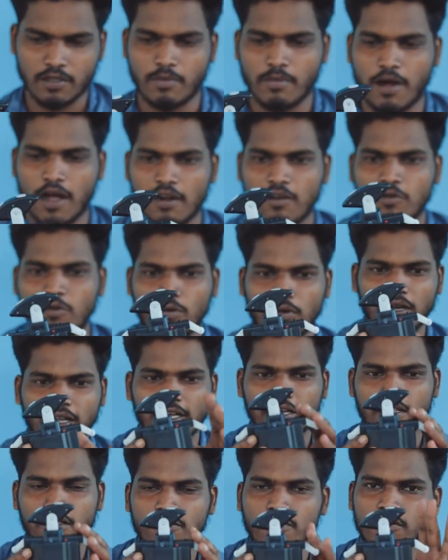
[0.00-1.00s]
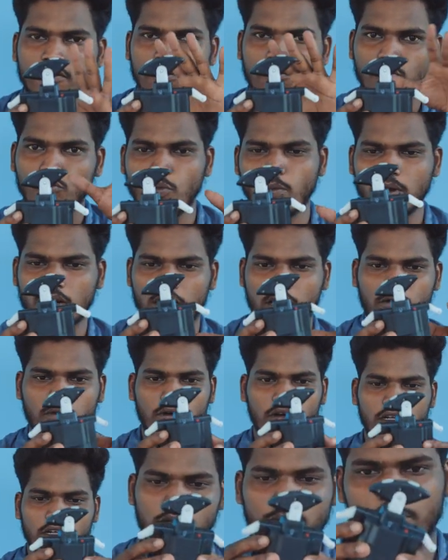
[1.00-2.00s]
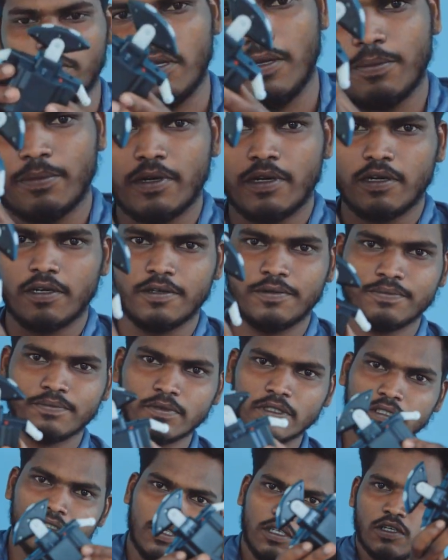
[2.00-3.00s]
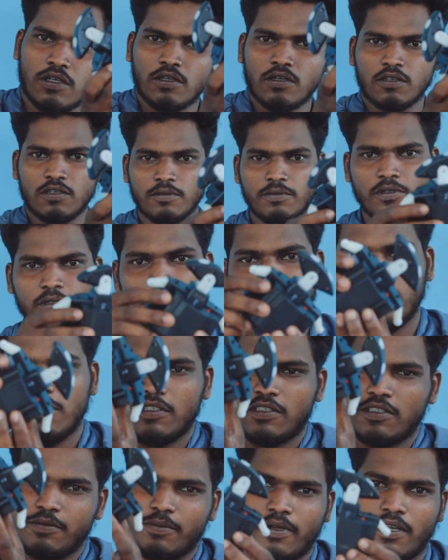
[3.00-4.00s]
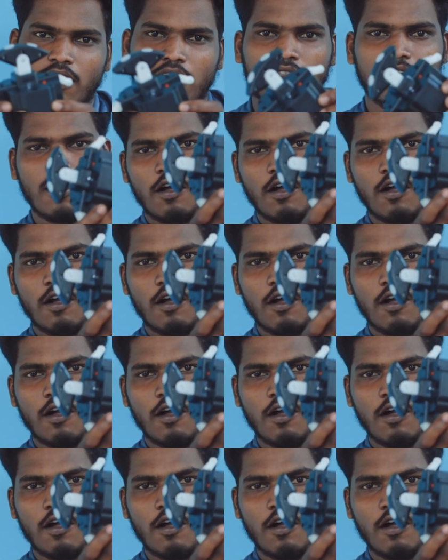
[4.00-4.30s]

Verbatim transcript: இந்த பாலுக்குள்ளே இது வந்து மூவ்மெண்ட் ஆகும் இப்படி இப்படின்ட்டு இப்படி இப்படி இது பாருங்க தான்